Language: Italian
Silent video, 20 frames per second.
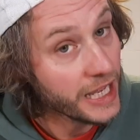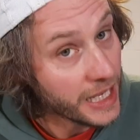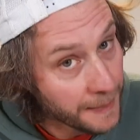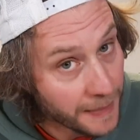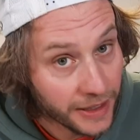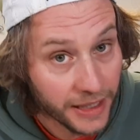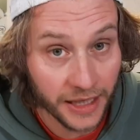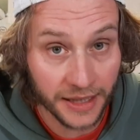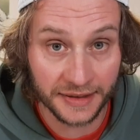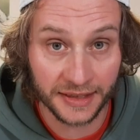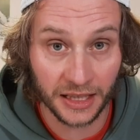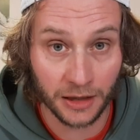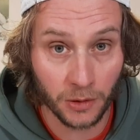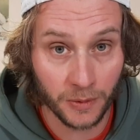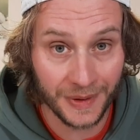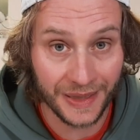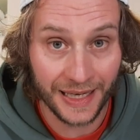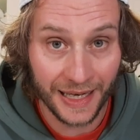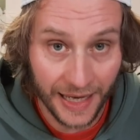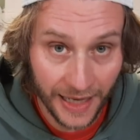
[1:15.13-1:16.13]
e magari
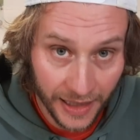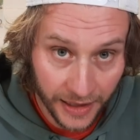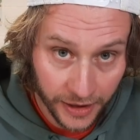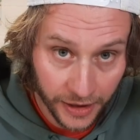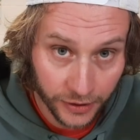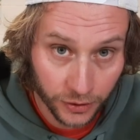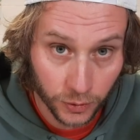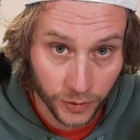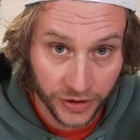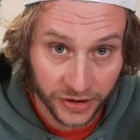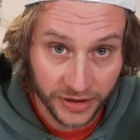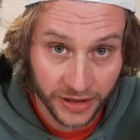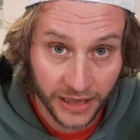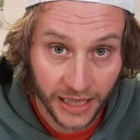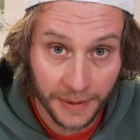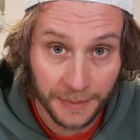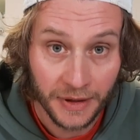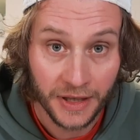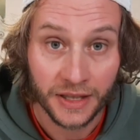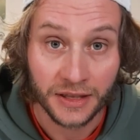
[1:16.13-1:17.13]
seguimi anche su
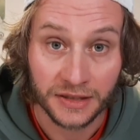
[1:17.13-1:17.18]
Instagram